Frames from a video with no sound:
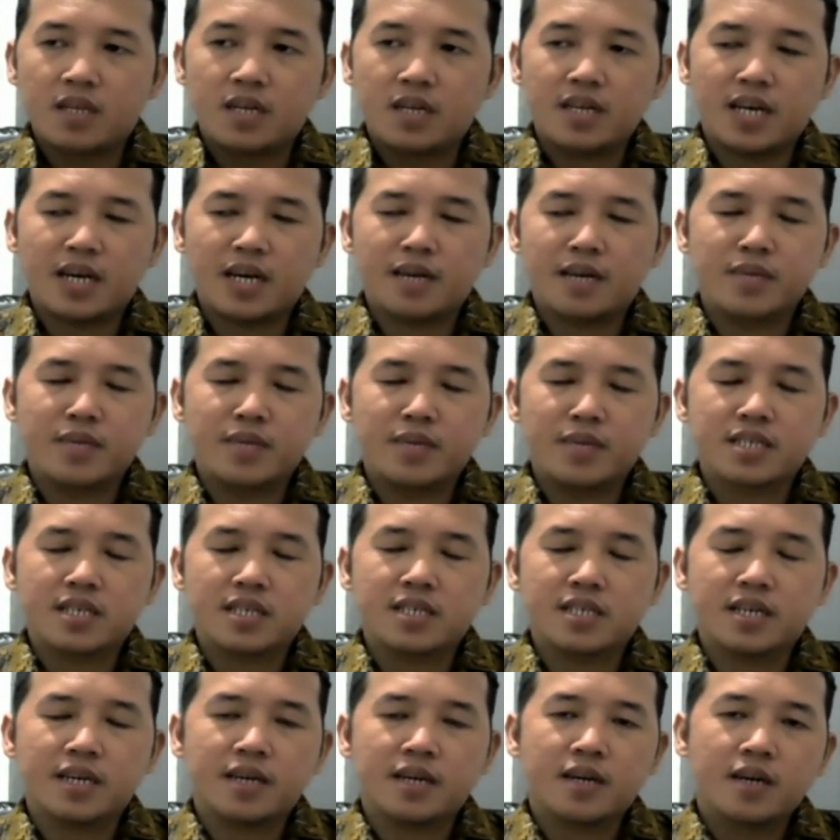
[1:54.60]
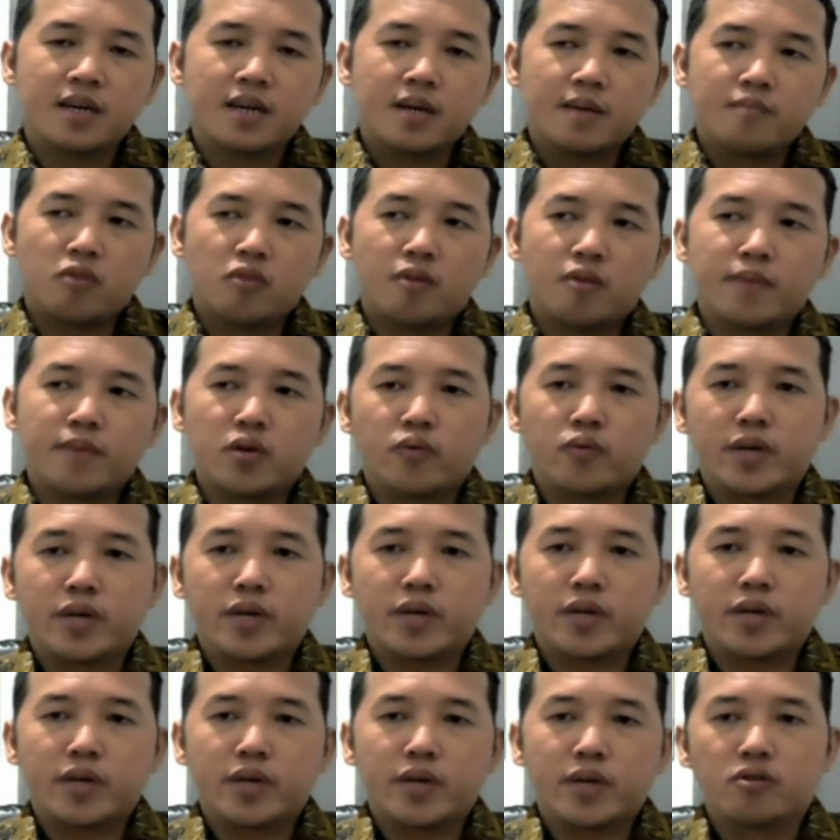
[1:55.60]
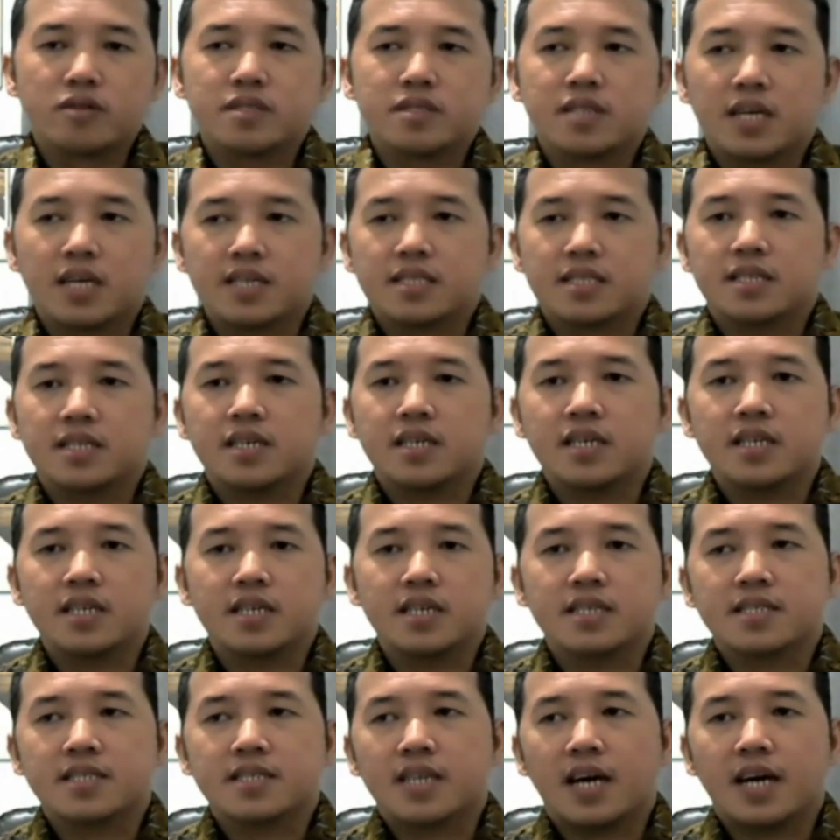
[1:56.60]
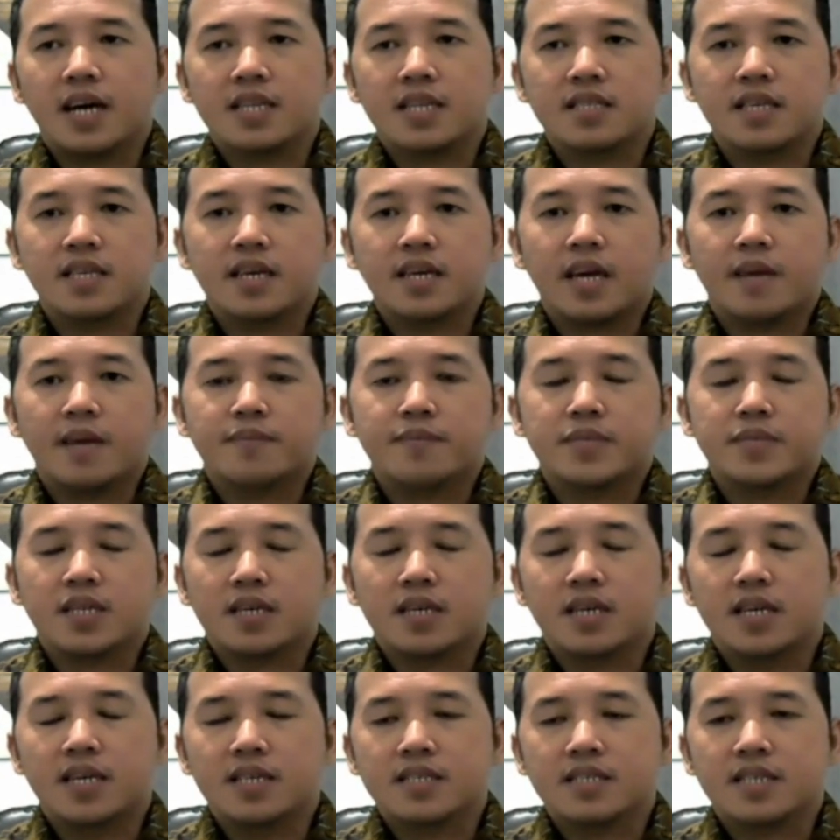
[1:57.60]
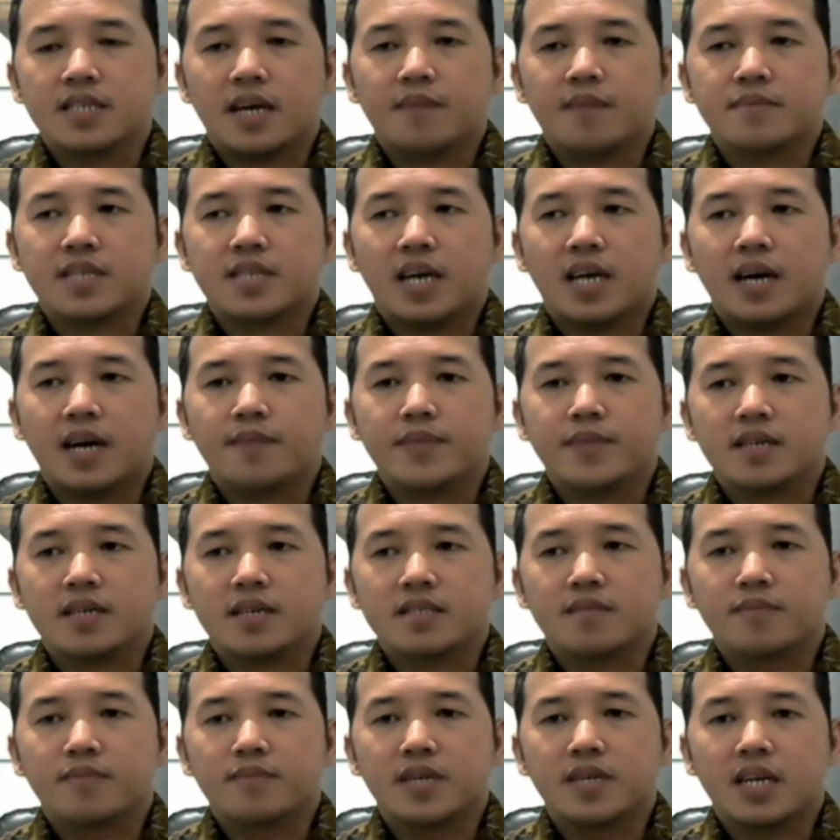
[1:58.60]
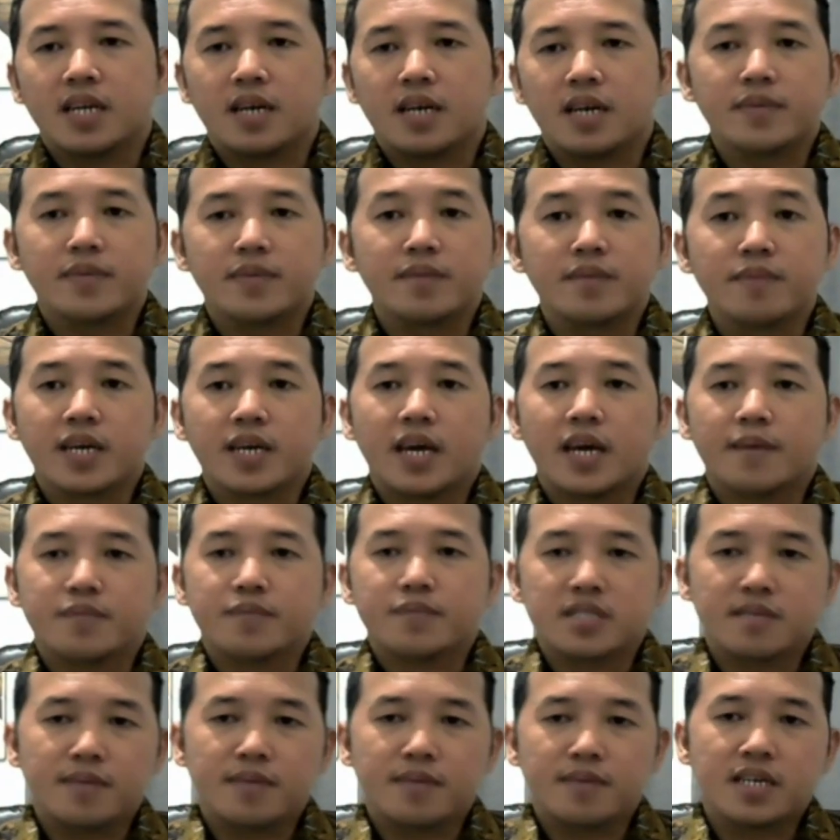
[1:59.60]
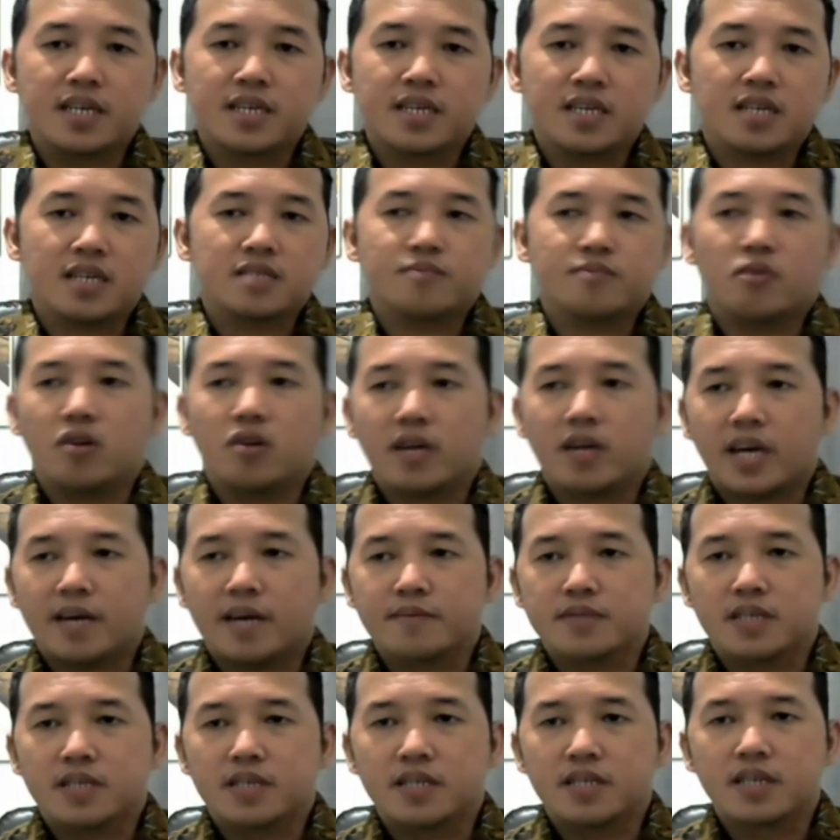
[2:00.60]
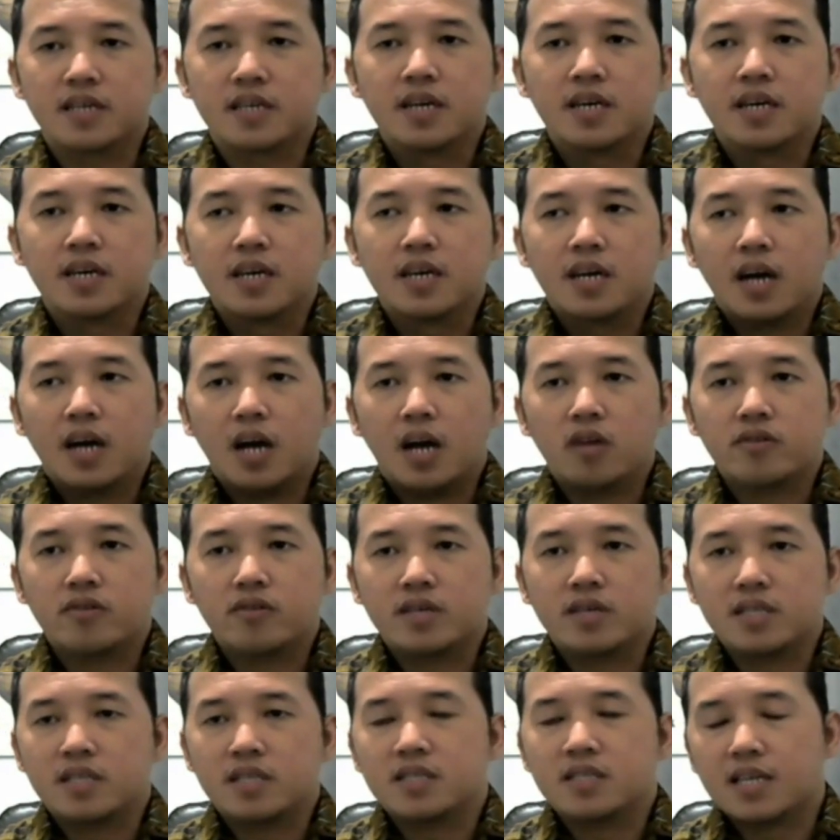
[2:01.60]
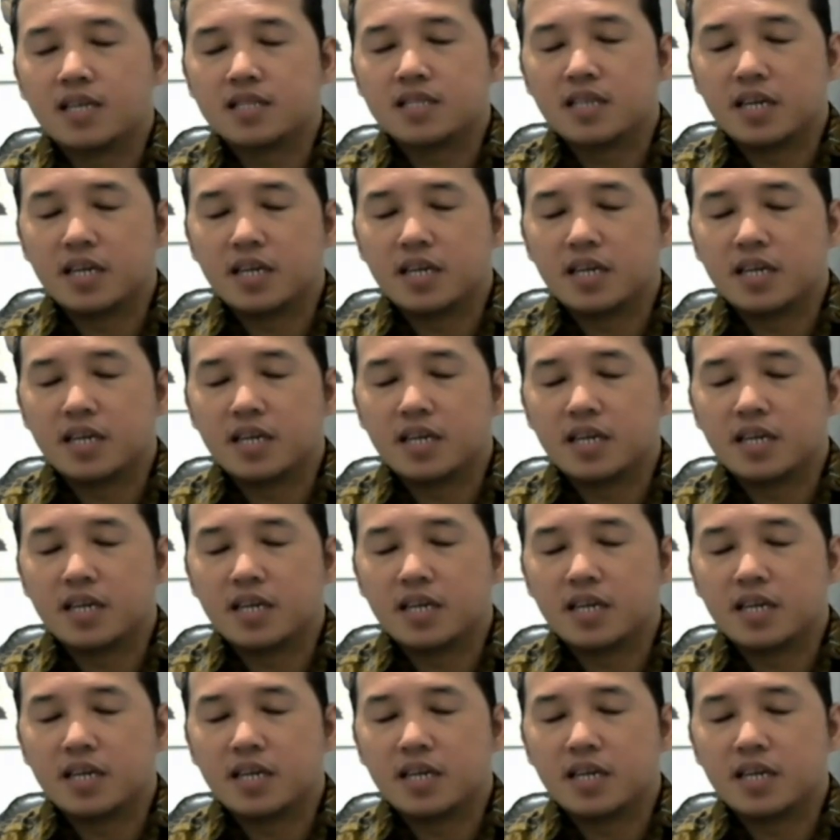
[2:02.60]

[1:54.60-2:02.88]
Nah, biasanya momen Windows dressing ini sangat di capture dari saham-saham yang sebenarnya lebih big caps dibanding yang small caps. Jadi, kalau kita